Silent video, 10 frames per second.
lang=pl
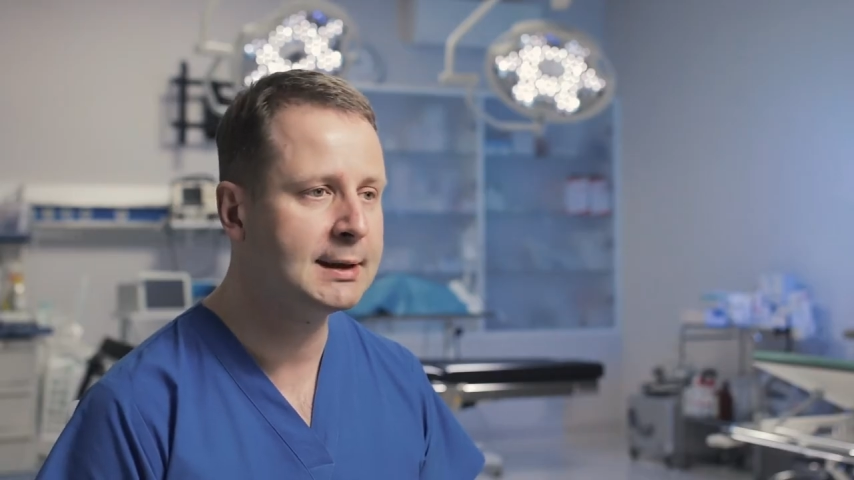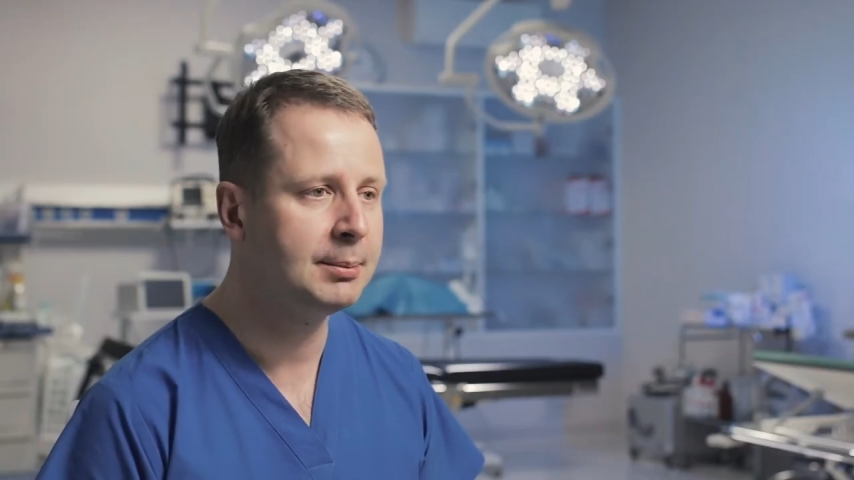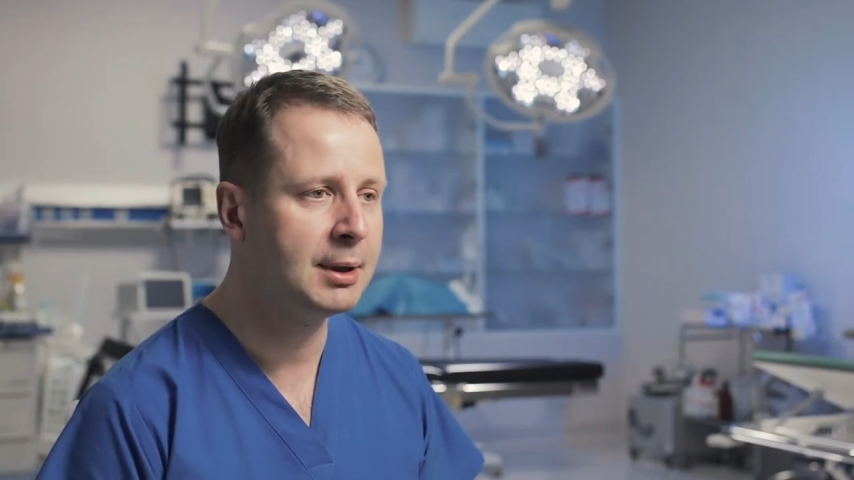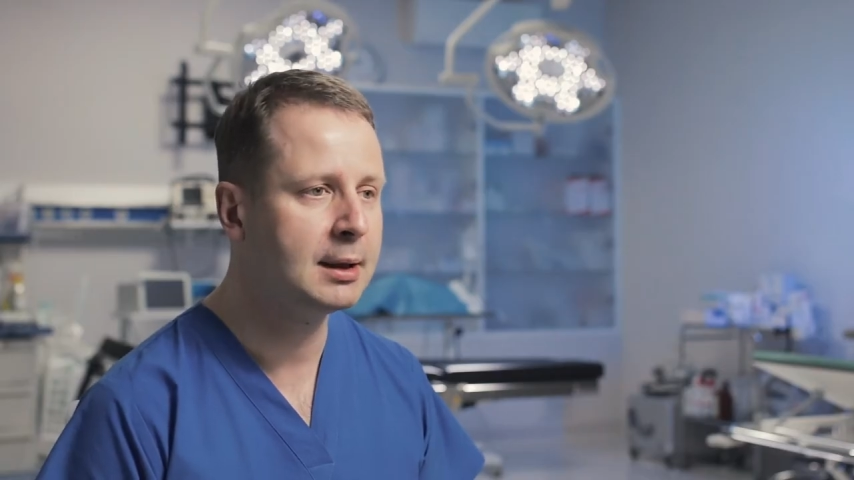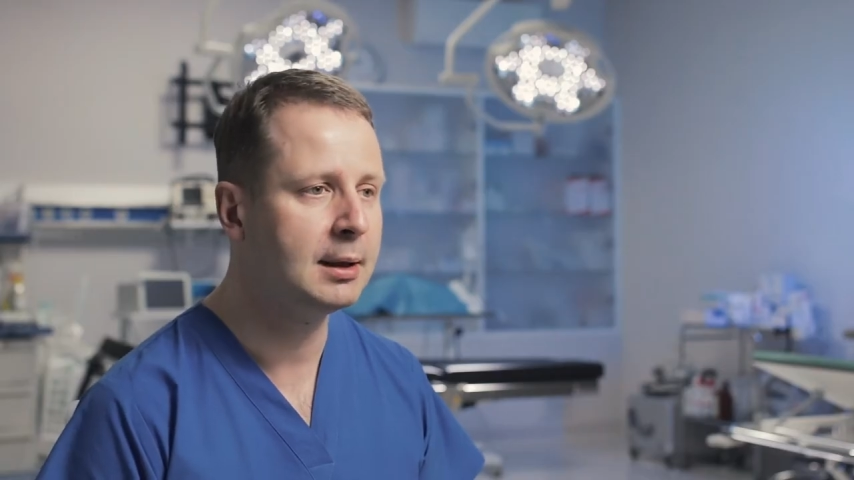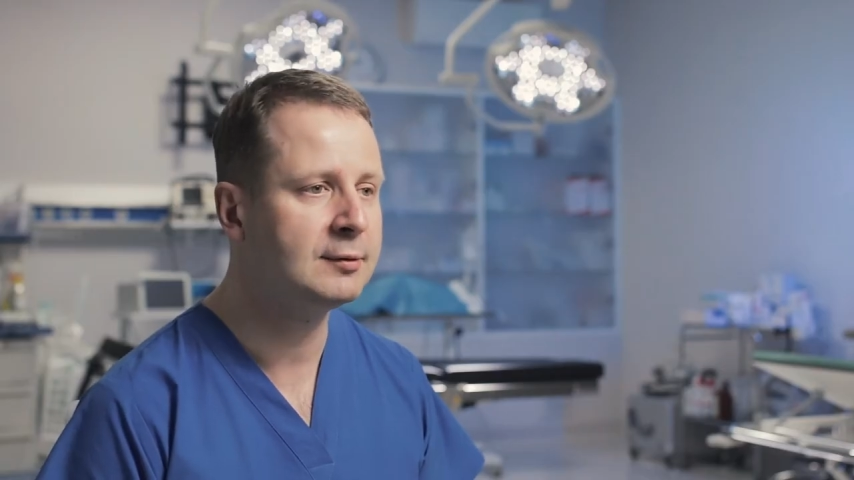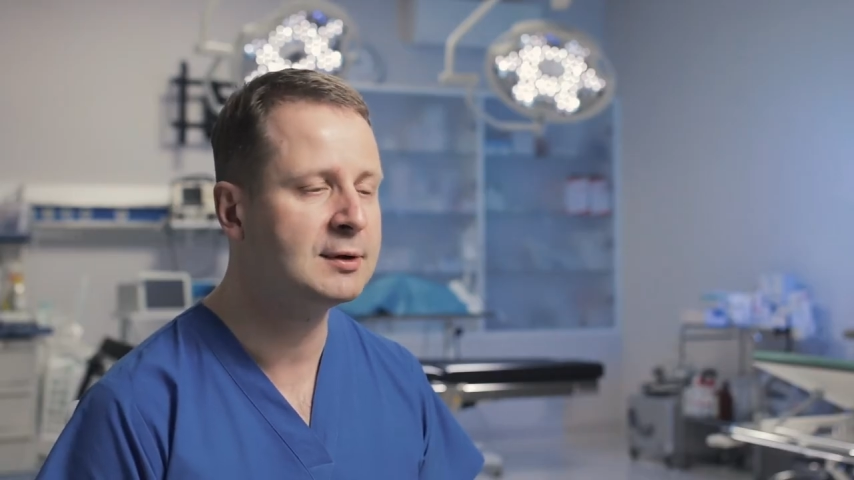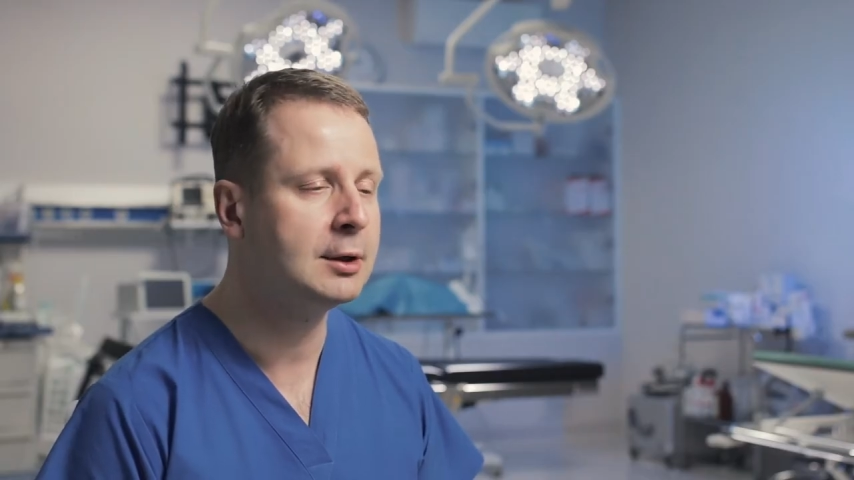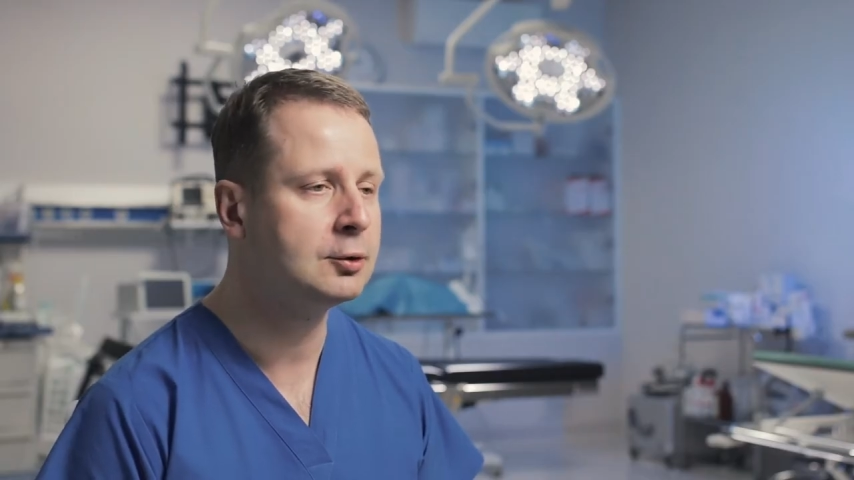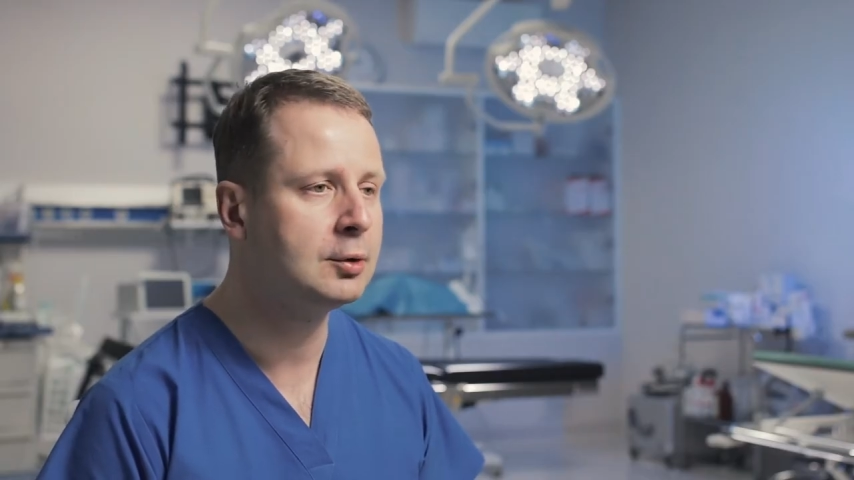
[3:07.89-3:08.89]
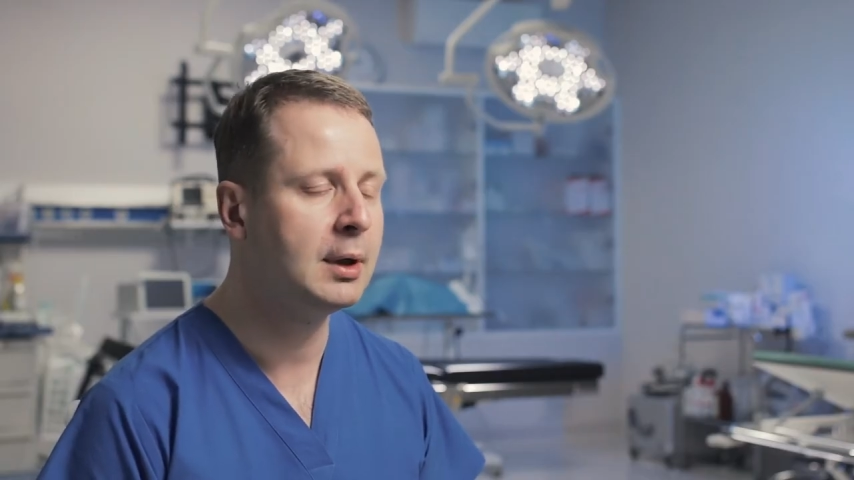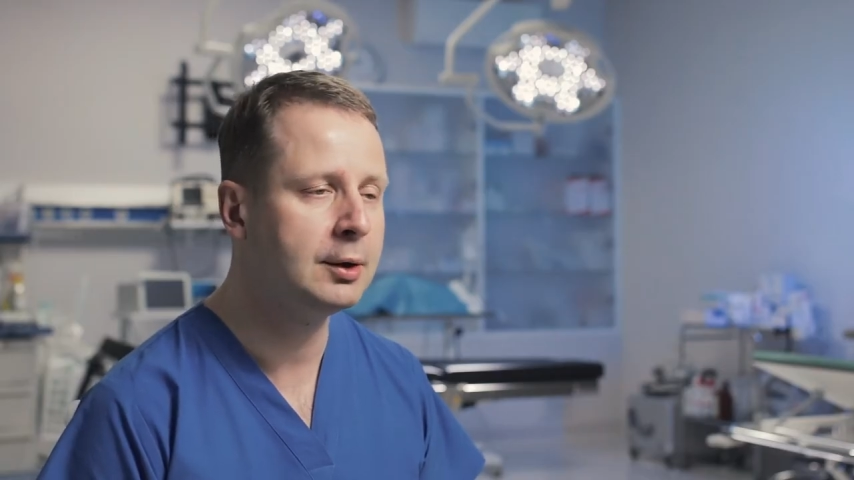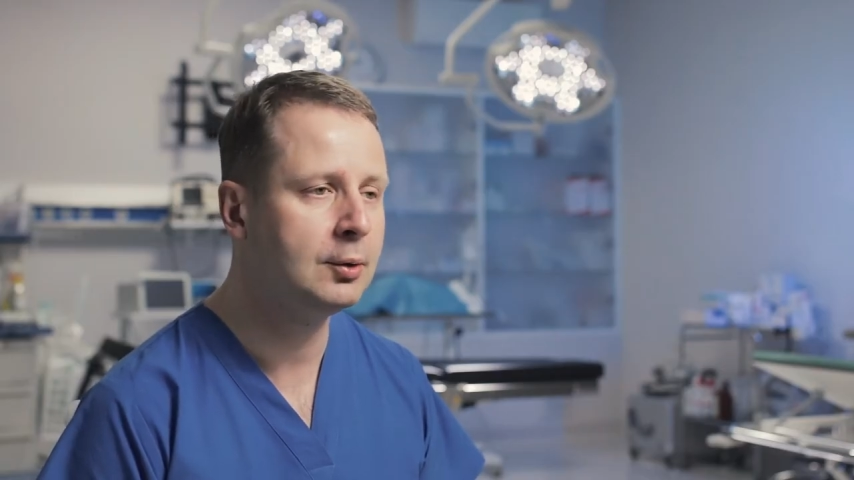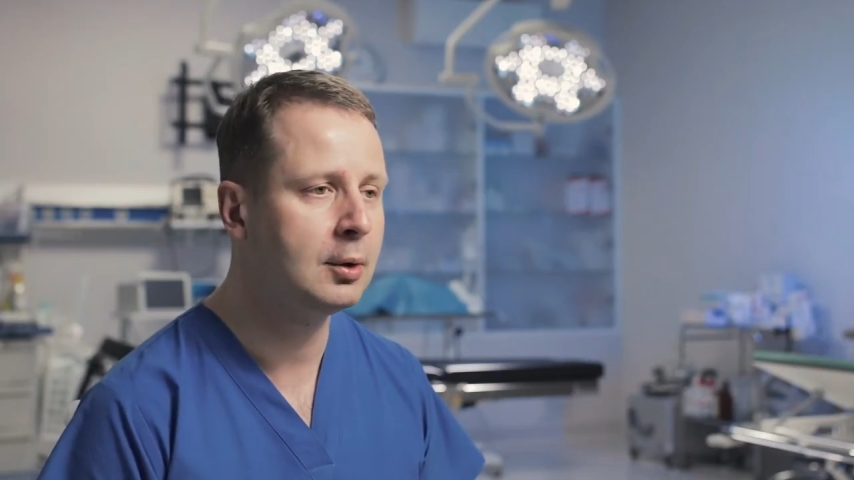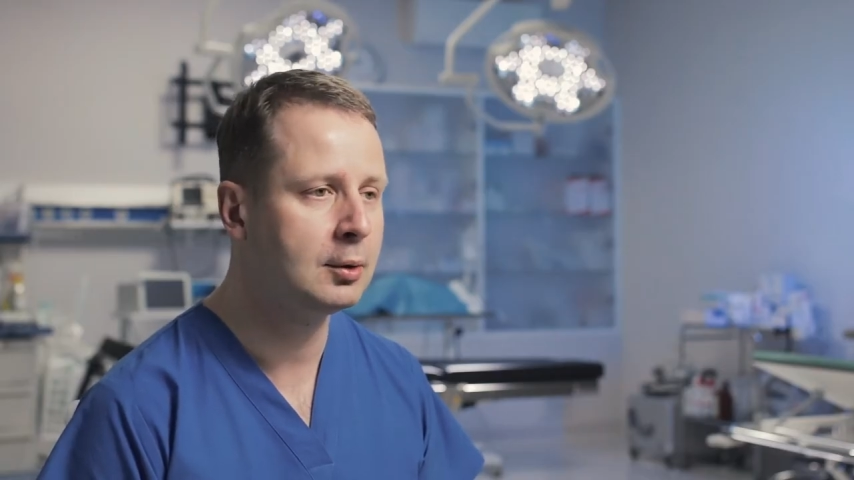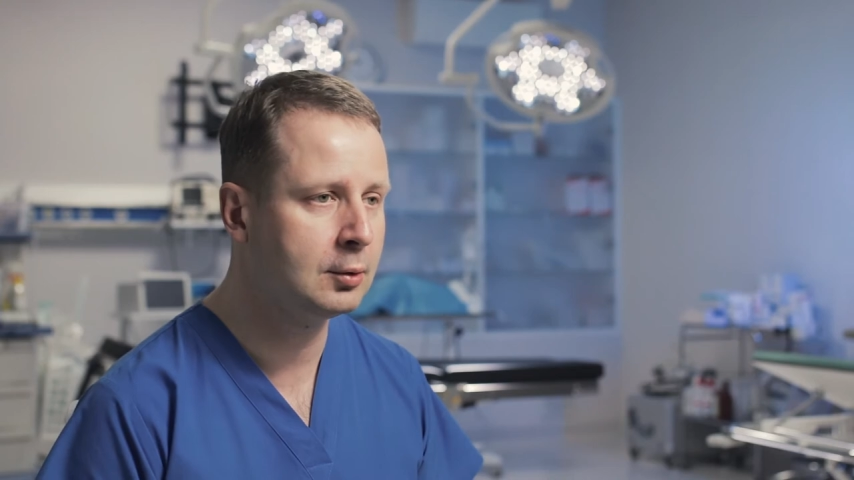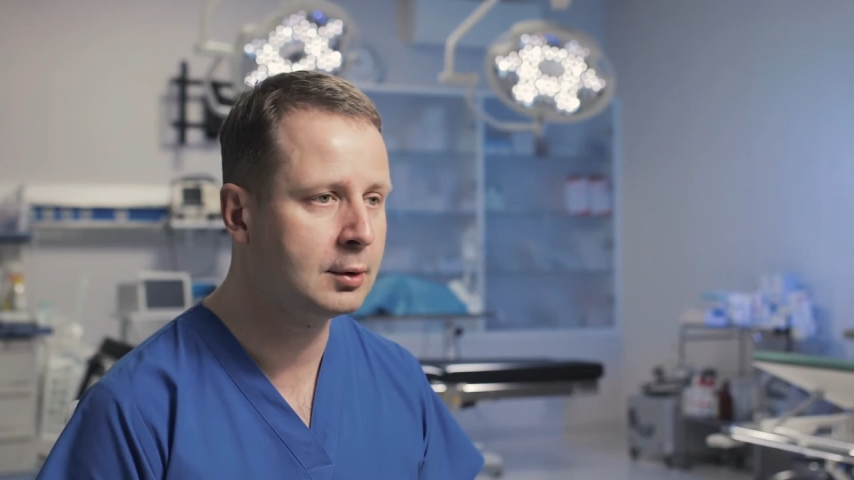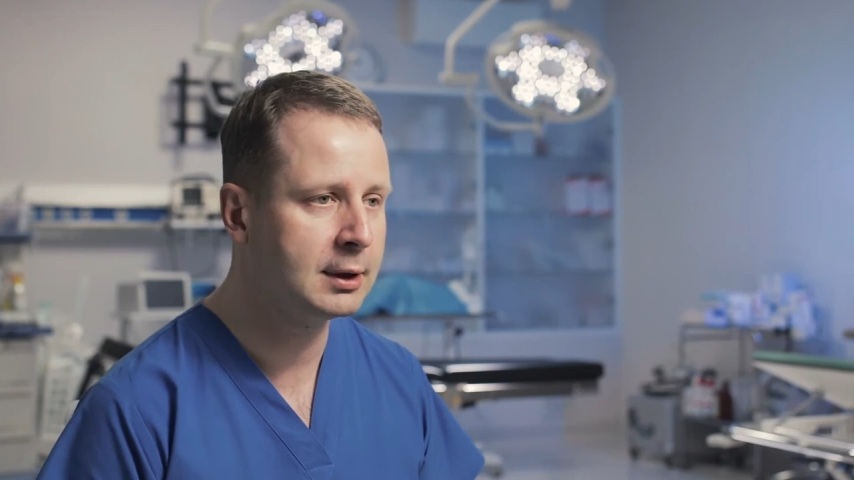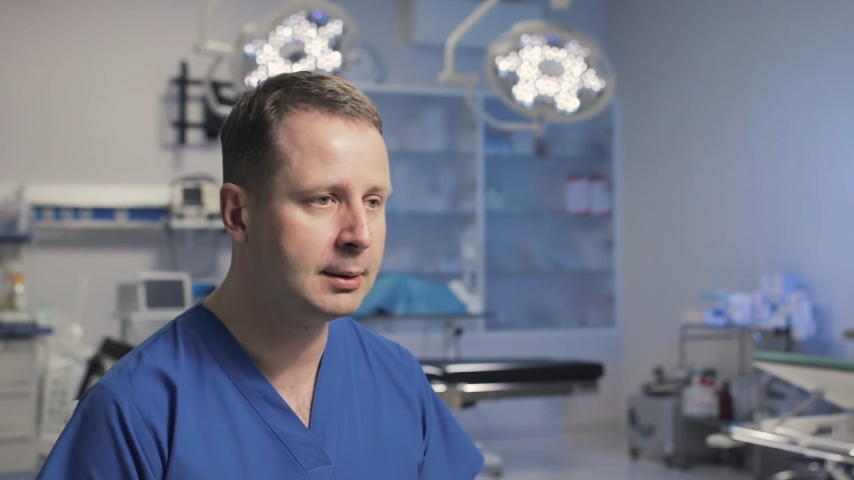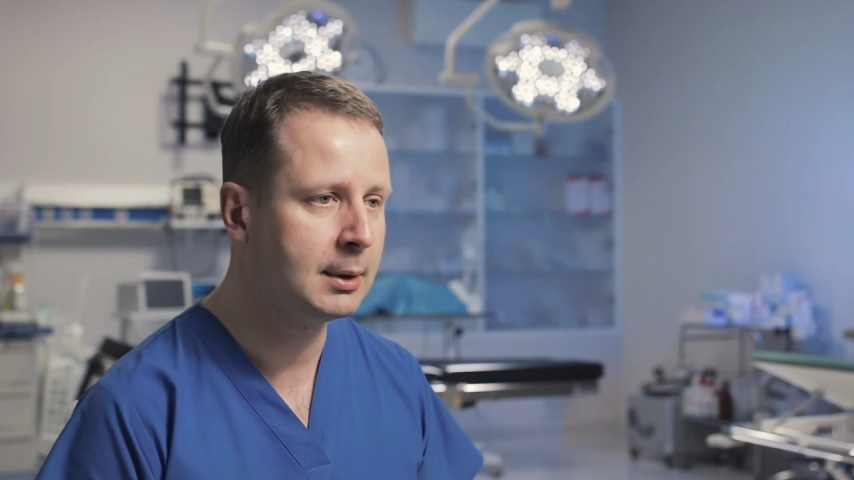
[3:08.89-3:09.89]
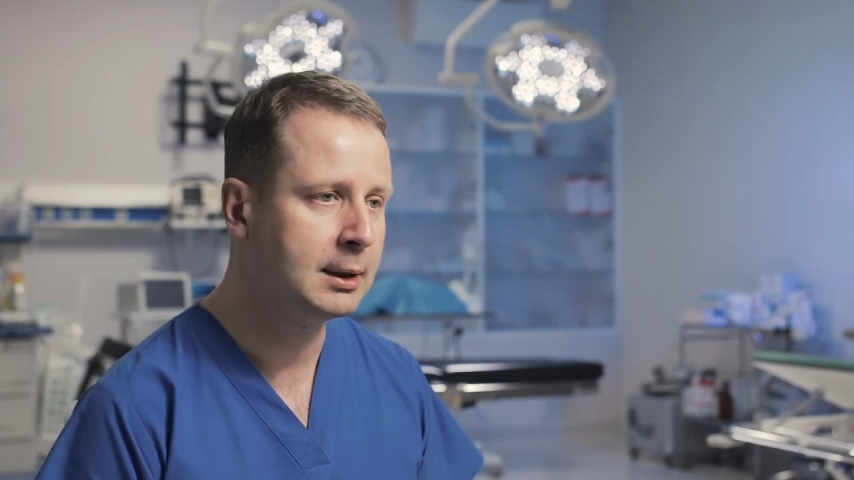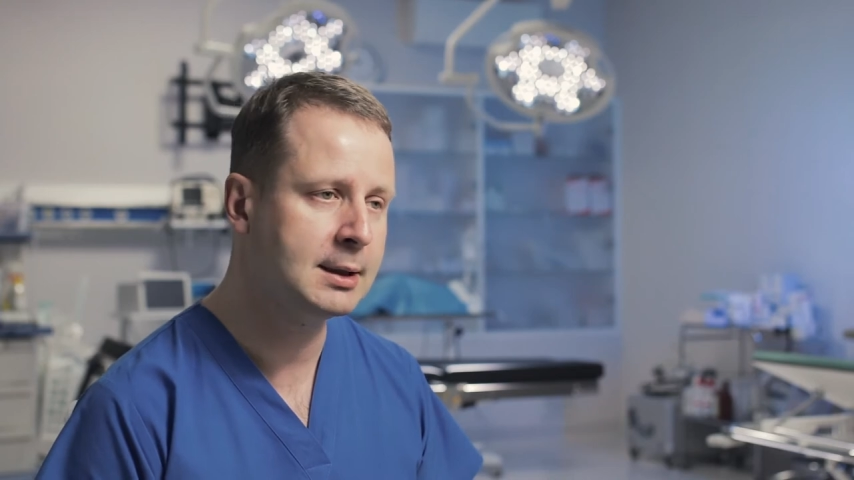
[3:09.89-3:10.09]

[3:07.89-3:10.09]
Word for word: zabiegiem w znieczuleniu ogólnym,